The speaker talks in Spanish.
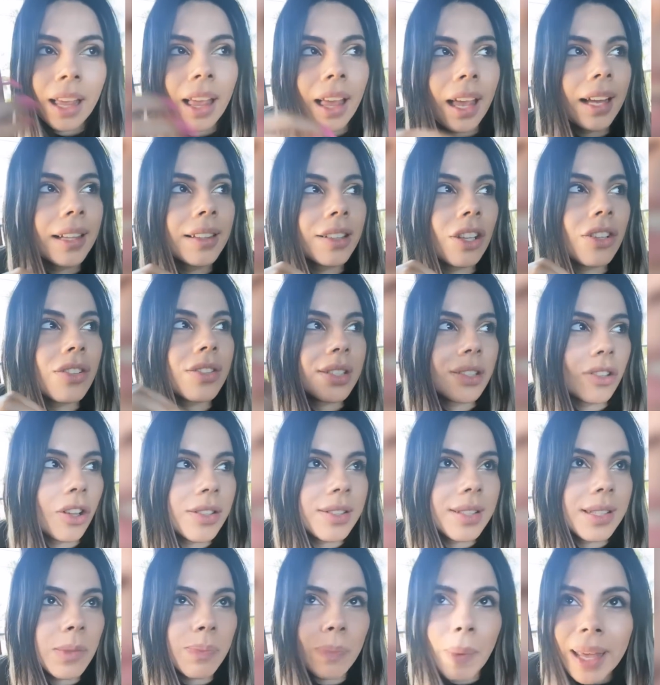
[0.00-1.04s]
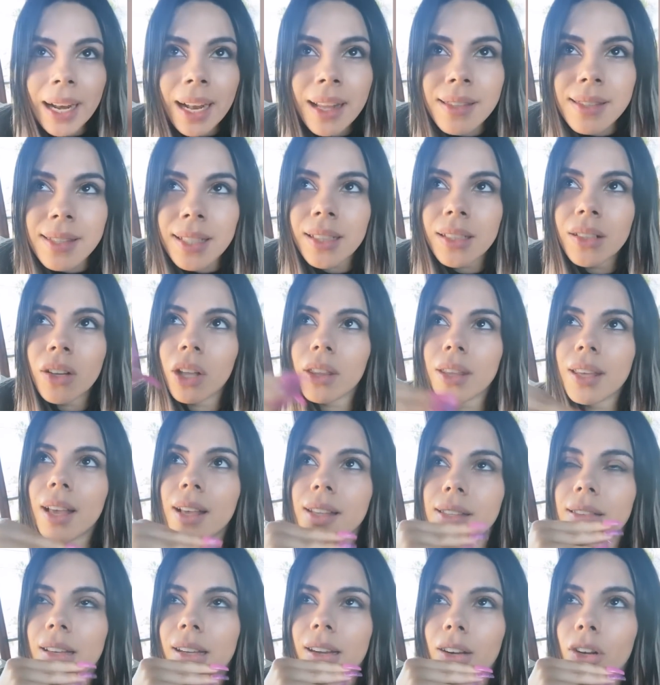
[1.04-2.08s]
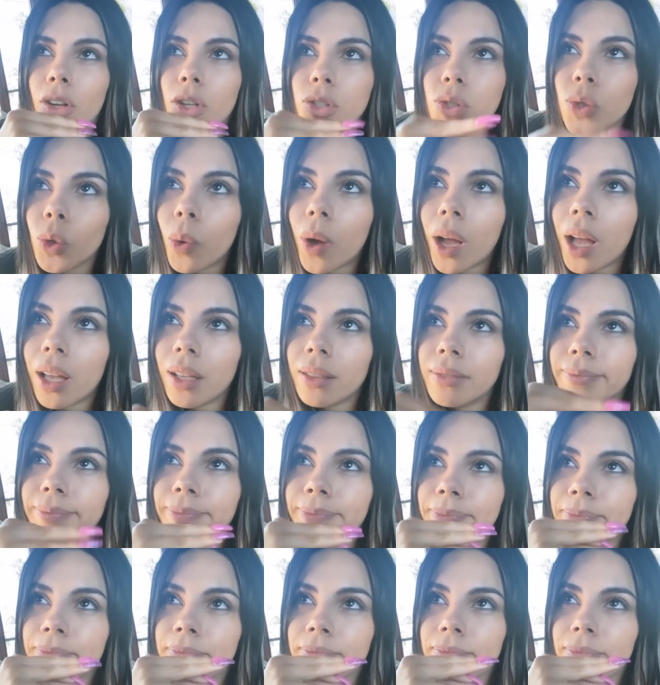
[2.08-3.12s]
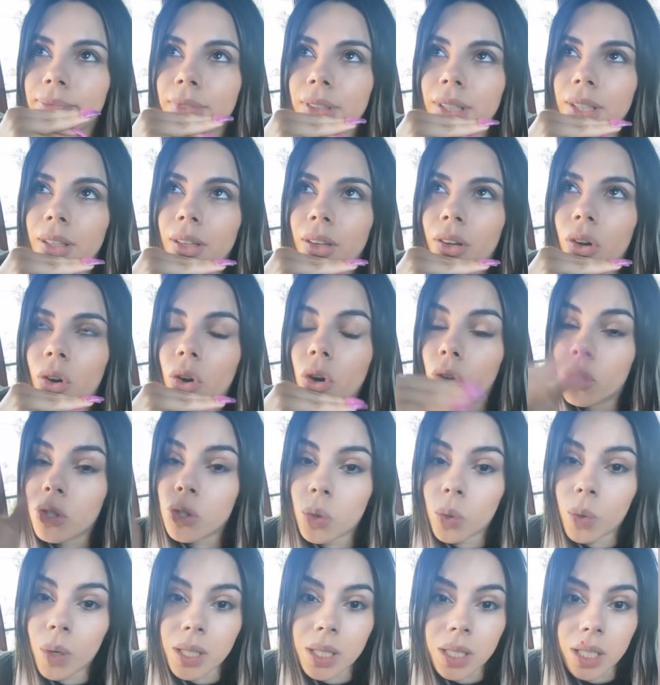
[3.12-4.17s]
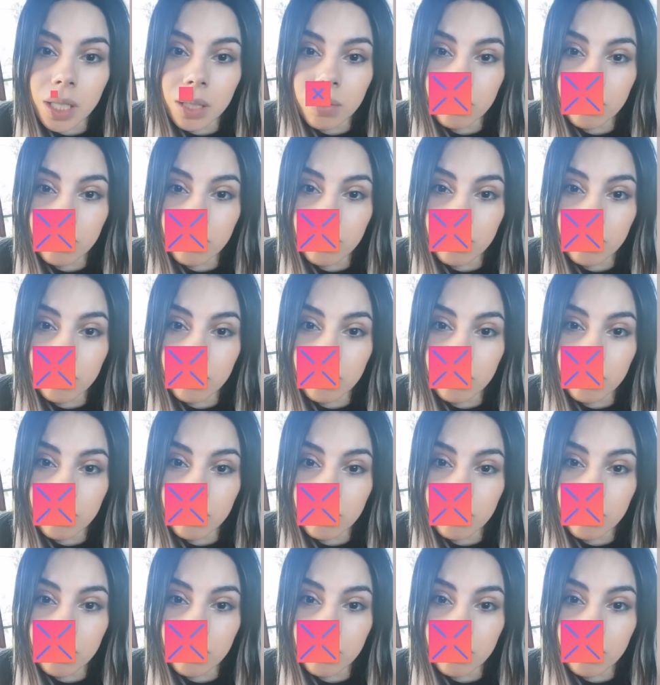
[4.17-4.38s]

Entonces, o se esperan cinco días a que lo suba, o lo subo así